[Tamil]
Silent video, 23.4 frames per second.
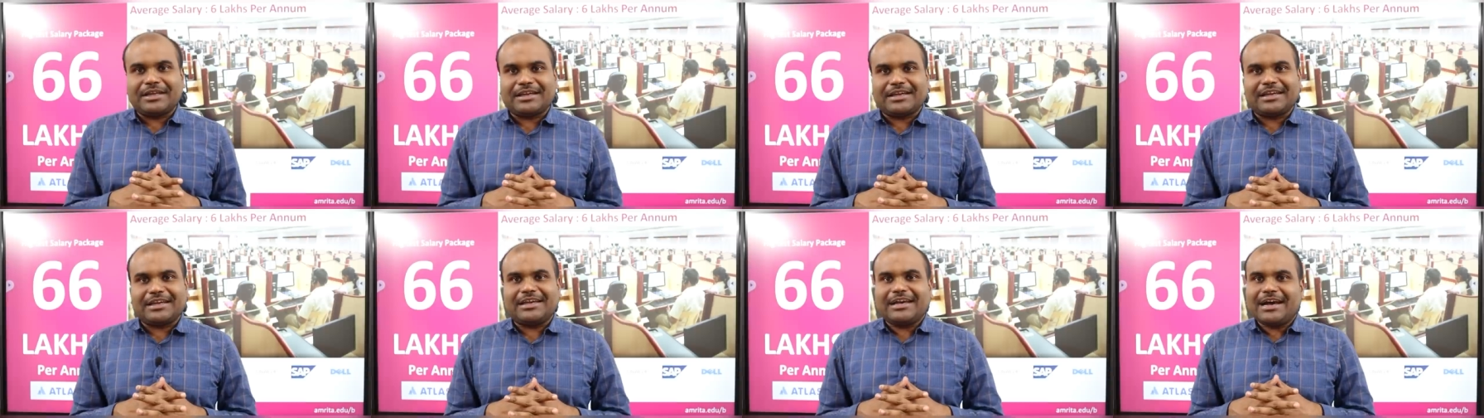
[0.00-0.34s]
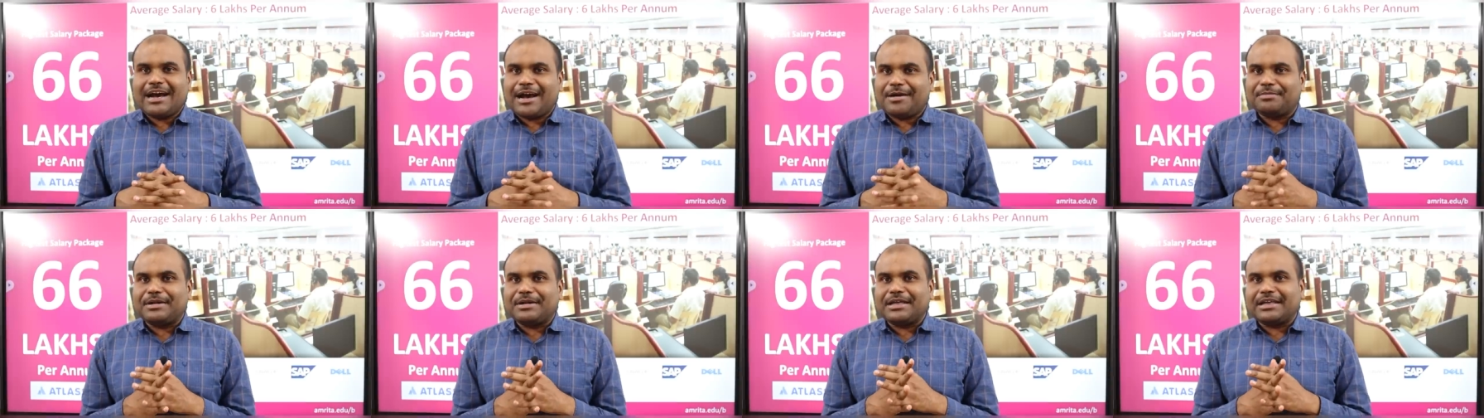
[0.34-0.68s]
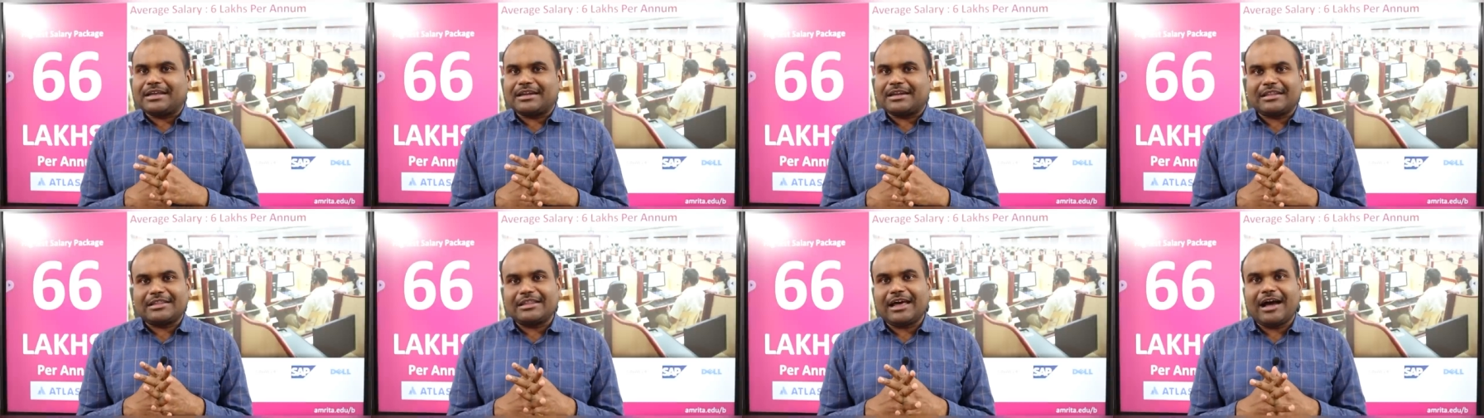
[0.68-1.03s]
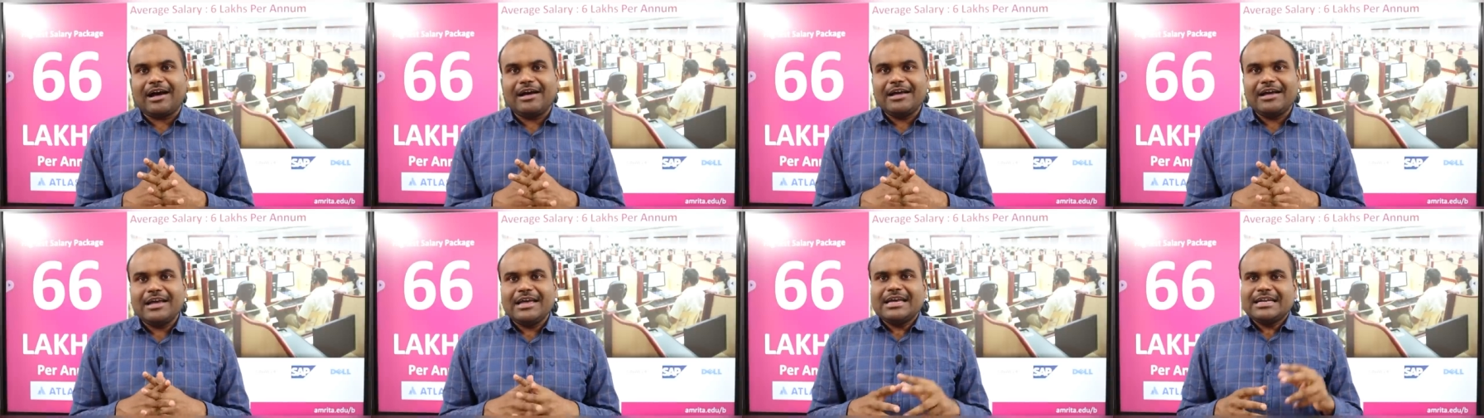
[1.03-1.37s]
இருக்குது அப்படிங்கிறது
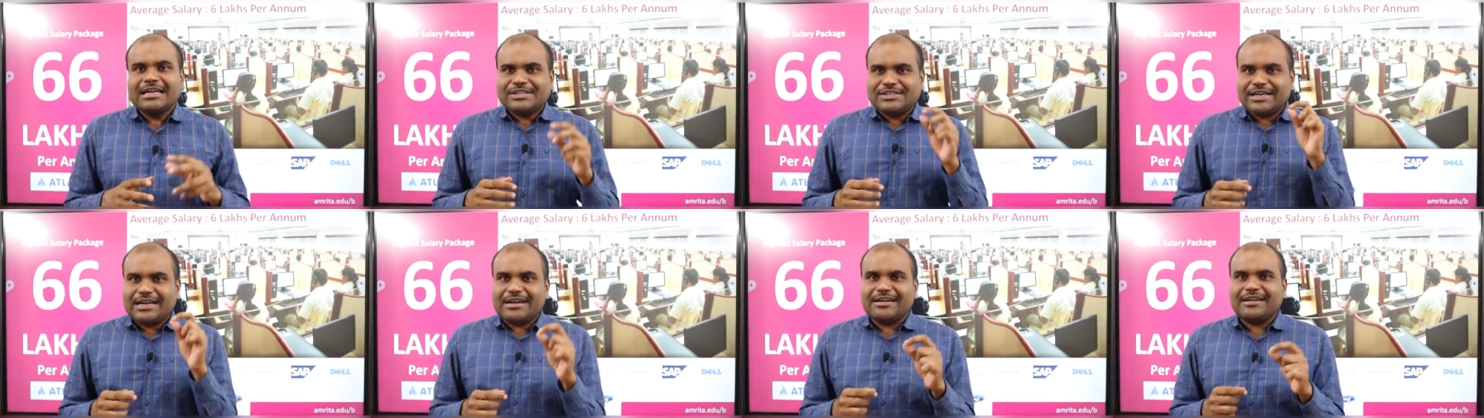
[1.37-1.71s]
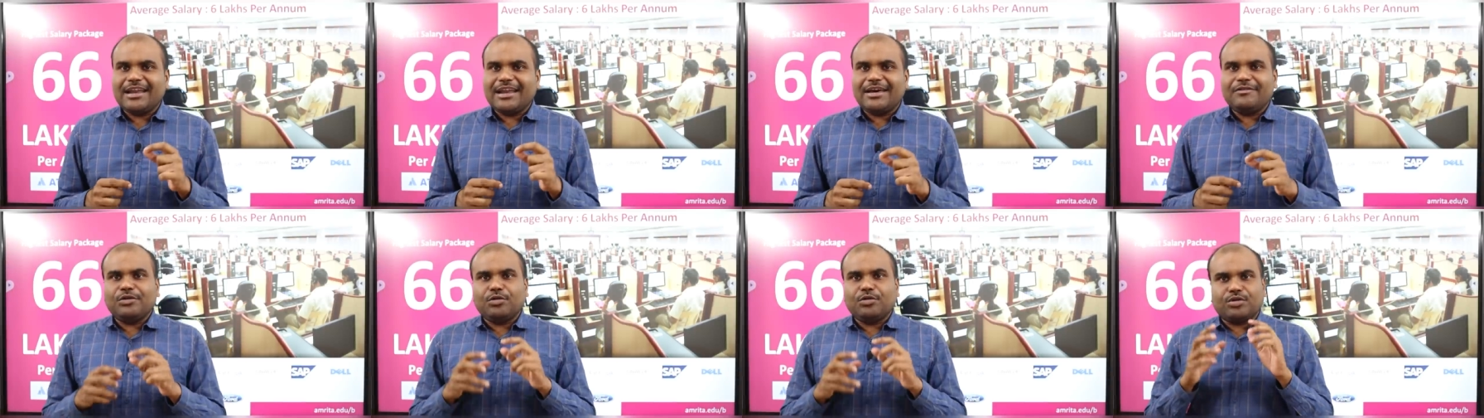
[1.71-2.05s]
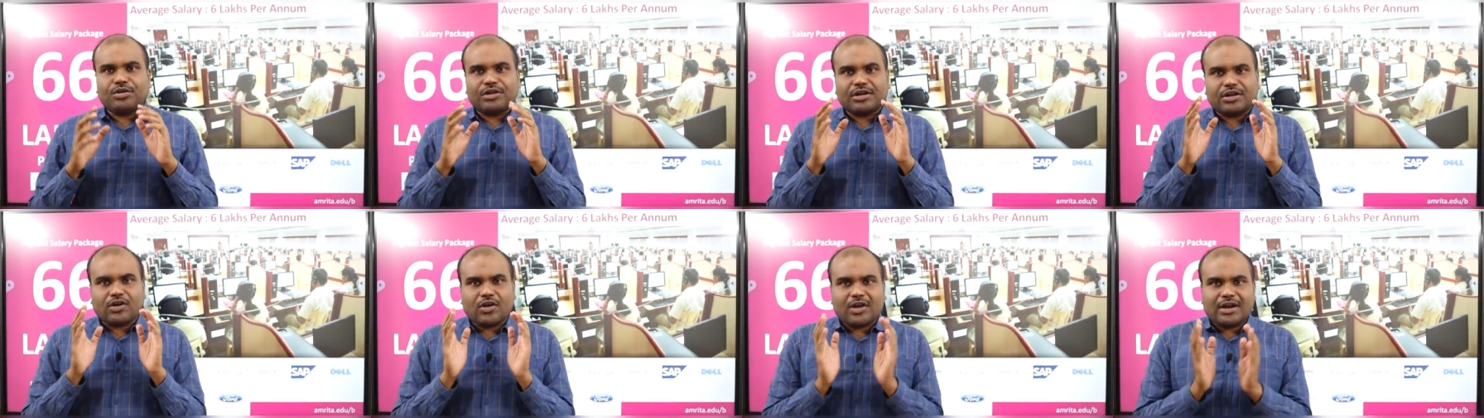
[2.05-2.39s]
தான் ஜென்ரலாகவே ஒரு